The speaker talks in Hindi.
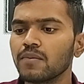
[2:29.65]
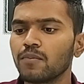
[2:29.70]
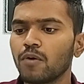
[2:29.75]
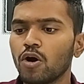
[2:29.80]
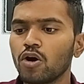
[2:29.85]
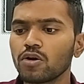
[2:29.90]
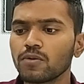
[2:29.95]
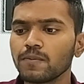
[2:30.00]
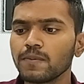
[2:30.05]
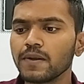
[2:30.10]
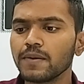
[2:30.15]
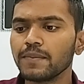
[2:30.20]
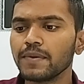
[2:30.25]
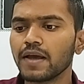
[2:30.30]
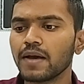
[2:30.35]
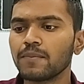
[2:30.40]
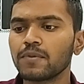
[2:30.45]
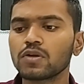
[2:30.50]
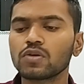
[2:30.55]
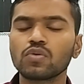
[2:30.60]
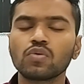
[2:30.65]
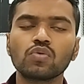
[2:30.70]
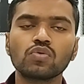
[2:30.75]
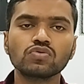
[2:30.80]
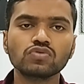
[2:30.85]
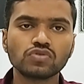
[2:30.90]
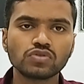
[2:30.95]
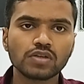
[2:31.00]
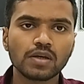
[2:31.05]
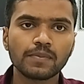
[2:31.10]
पावर प्ले में यहाँ पर
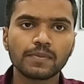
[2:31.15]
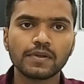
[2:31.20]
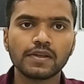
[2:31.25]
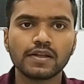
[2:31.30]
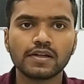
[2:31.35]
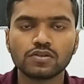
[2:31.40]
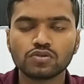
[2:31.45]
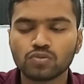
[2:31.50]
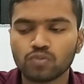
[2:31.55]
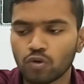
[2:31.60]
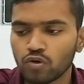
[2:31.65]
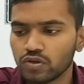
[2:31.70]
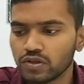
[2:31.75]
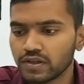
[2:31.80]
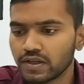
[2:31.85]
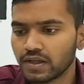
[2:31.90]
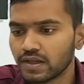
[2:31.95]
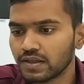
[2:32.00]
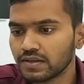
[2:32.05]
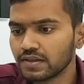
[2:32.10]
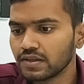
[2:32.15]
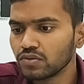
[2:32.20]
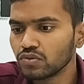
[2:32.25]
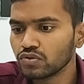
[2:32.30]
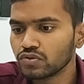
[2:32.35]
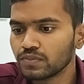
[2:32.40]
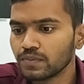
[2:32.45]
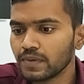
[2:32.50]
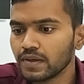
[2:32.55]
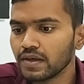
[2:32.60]
कौन सा प्लेयर है जो बॉलिंग कराता है तो
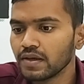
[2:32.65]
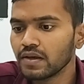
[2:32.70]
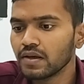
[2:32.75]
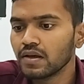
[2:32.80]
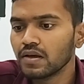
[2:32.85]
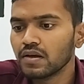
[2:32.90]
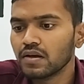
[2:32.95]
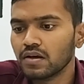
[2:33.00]
इसमें